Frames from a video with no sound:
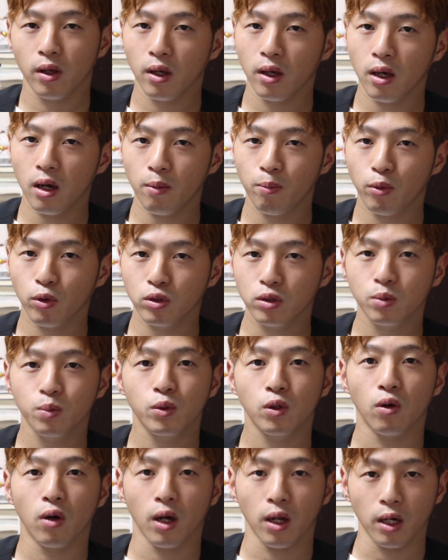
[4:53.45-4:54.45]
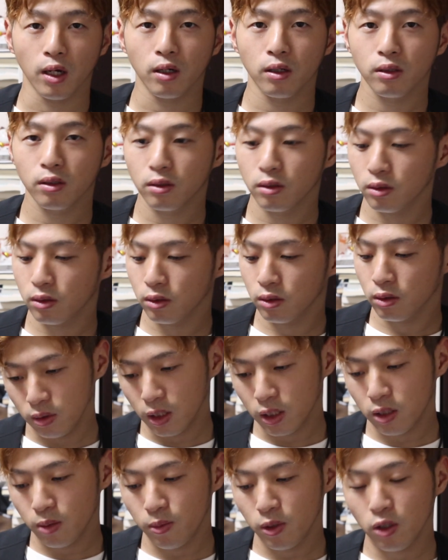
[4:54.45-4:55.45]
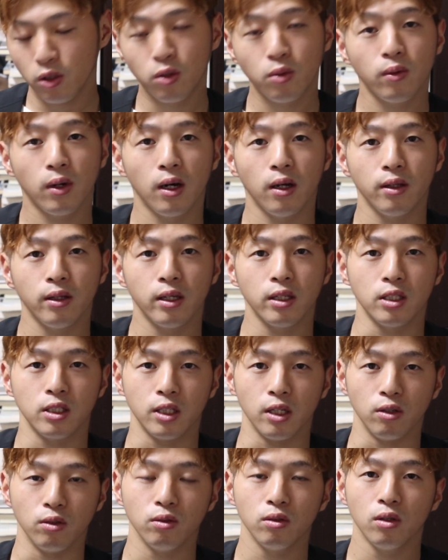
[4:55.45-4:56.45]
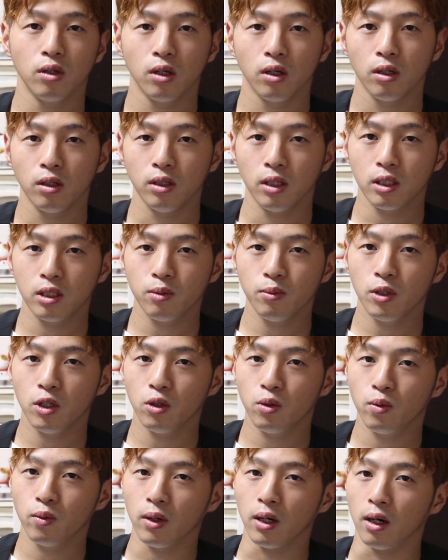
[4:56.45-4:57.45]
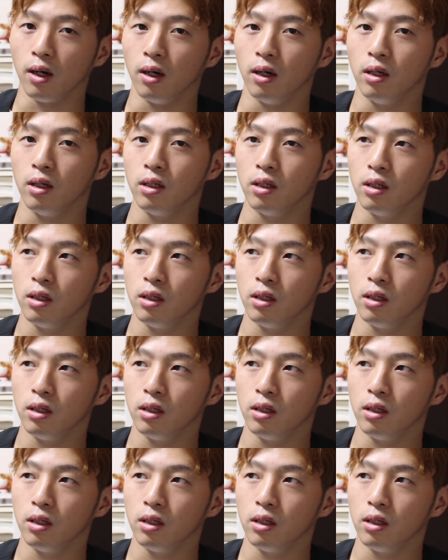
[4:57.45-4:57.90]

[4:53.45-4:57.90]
AirPods Pro かな休みの日は何してる休みの日は